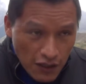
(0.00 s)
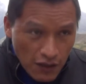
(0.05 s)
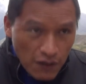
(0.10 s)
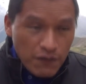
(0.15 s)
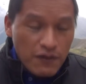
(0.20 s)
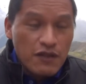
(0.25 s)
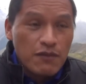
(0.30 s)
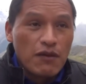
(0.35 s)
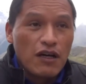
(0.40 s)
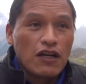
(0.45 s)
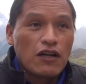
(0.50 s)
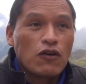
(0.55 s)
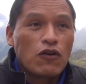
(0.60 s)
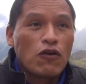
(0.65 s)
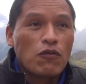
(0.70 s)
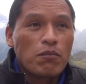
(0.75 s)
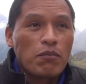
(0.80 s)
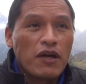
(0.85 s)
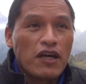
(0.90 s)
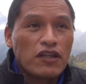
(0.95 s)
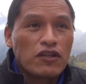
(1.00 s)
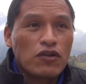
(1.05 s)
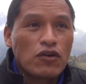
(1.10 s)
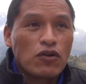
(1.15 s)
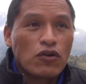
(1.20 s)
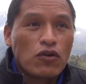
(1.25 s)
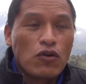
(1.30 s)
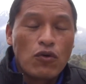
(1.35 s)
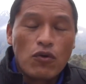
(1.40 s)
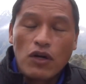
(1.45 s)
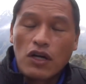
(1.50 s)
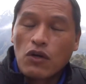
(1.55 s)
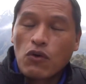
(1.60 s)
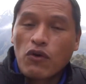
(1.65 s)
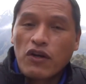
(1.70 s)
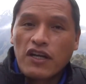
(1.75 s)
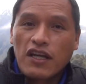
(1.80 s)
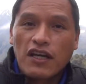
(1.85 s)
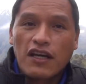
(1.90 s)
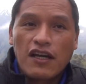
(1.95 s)
firmar el convenio con el
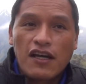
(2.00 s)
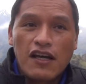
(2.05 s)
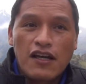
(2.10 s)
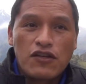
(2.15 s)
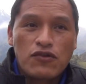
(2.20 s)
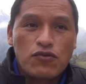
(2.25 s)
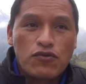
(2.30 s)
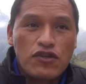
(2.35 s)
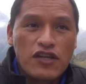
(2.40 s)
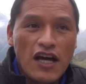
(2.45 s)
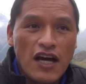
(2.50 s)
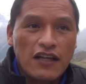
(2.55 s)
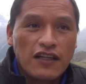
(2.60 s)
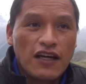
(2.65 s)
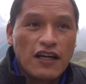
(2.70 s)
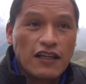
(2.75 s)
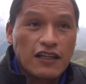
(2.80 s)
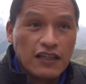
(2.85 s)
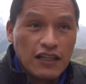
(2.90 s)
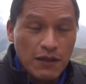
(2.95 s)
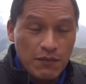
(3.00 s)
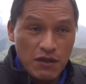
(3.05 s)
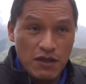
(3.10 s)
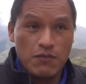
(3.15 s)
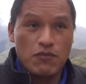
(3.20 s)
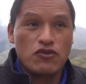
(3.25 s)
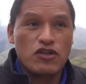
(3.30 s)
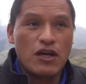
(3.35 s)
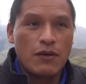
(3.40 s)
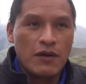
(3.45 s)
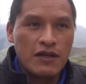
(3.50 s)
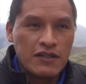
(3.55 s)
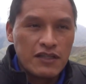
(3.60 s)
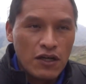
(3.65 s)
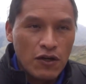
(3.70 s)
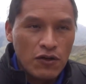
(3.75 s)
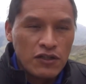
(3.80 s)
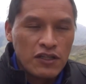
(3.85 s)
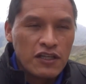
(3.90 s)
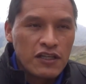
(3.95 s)
UNG Suyana y también hemos
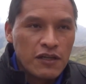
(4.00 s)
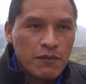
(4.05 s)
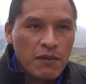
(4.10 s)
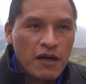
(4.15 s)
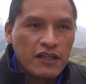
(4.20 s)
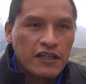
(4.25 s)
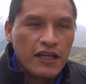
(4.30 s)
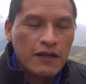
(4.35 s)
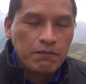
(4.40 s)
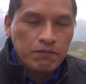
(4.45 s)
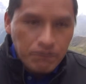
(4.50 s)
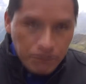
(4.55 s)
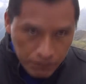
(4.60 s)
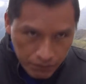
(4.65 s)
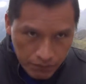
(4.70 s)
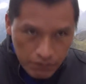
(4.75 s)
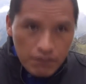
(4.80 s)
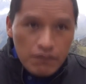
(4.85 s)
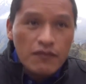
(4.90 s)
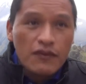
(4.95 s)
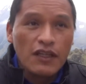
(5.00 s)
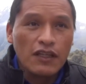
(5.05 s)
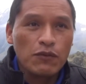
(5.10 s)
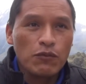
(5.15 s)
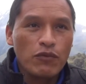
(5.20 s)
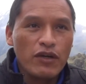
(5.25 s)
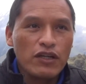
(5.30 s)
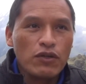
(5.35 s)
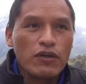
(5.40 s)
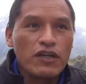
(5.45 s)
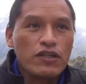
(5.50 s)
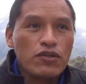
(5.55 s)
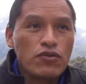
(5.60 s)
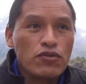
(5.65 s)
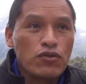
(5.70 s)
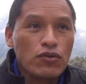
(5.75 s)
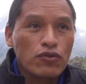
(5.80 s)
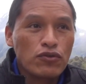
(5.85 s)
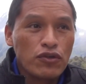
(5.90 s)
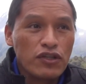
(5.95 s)
avanzado esta semana. Bueno,
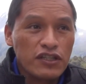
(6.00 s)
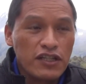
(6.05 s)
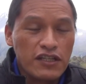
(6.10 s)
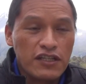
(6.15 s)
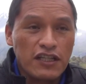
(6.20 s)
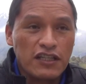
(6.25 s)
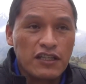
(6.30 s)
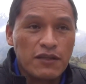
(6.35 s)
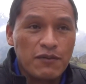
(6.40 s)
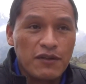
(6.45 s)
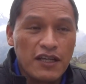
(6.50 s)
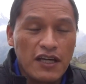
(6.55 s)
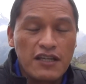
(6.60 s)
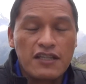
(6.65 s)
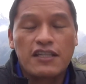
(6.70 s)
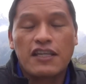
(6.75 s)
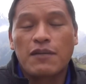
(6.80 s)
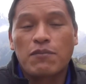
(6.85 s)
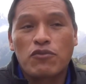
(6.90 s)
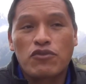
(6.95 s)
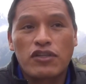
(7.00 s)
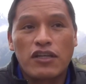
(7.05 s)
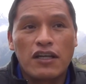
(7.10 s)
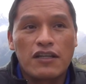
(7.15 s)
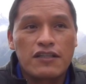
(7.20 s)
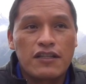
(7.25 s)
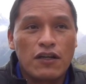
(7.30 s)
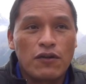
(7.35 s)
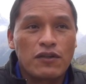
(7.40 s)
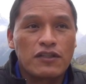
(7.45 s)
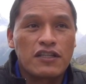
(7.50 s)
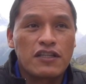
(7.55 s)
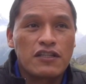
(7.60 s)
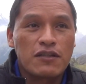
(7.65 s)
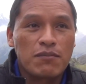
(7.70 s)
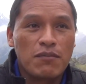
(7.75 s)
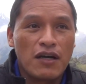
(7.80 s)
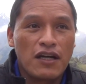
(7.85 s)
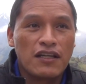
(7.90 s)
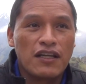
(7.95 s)
esas son nuestras actividades que hemos realizado esta
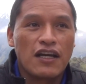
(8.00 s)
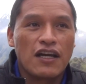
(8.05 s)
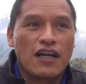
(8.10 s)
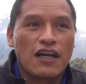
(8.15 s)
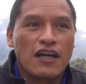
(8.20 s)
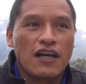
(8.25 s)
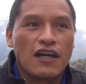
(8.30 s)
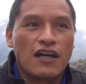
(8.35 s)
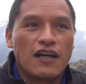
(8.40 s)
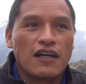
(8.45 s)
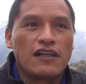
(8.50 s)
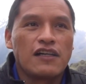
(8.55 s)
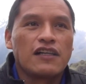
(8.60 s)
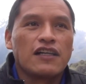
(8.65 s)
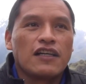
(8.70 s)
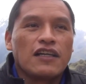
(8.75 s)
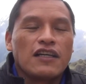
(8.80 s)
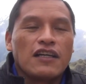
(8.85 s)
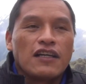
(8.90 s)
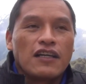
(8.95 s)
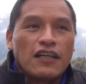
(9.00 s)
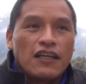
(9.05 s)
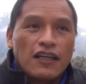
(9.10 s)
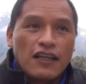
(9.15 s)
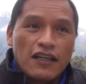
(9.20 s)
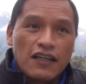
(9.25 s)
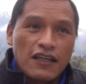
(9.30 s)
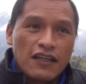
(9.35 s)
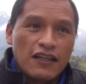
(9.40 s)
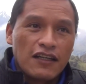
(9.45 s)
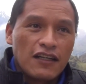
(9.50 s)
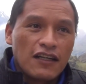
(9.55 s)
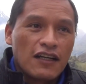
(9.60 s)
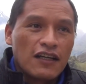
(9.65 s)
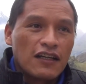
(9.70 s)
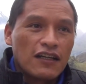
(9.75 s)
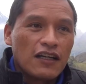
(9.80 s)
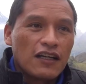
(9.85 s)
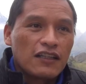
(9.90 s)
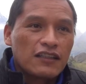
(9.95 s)
semana eh,
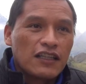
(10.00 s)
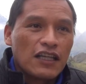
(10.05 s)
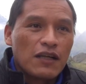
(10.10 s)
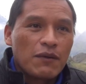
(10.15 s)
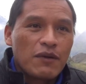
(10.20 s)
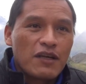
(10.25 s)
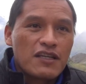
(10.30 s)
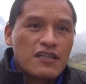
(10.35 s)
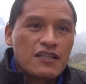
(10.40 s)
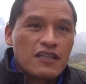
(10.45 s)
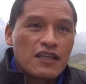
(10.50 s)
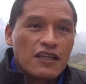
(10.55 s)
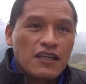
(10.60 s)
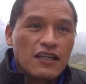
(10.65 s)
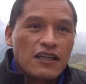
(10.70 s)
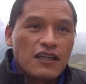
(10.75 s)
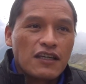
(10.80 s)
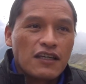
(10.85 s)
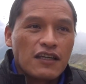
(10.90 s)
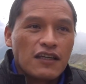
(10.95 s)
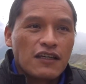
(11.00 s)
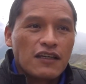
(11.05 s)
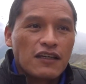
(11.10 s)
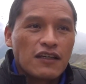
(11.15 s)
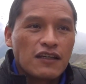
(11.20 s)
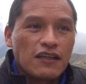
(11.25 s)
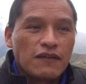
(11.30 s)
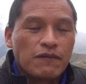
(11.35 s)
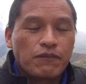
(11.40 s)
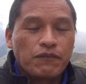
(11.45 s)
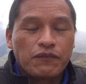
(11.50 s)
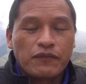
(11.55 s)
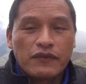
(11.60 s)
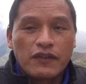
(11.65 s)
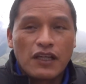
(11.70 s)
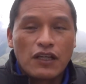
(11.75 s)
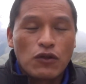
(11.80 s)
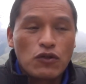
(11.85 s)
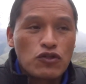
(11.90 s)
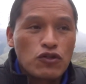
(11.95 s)
a, través de,
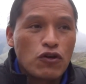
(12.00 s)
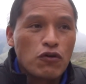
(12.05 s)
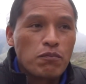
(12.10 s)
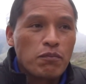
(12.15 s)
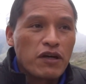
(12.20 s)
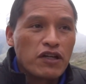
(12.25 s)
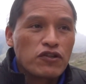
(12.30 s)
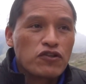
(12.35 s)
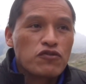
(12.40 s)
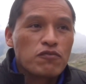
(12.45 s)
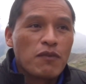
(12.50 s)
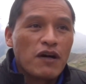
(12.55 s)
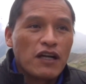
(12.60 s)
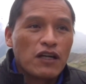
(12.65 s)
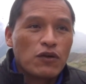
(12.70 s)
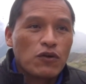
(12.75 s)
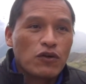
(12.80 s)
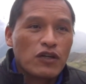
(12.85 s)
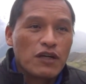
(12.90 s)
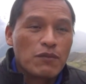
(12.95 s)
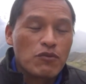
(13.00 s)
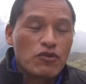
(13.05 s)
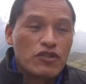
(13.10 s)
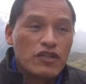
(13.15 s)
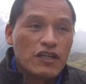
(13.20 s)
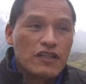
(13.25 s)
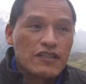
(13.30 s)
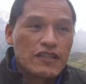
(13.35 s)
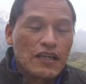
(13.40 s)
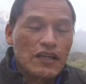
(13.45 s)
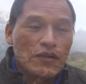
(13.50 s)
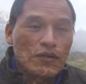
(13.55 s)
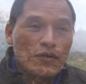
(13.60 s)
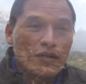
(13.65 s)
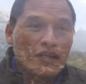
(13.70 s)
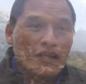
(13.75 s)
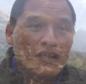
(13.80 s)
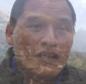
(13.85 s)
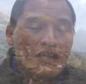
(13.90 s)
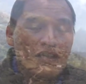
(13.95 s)
de los convenios marco que hemos
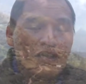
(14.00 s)
realizado en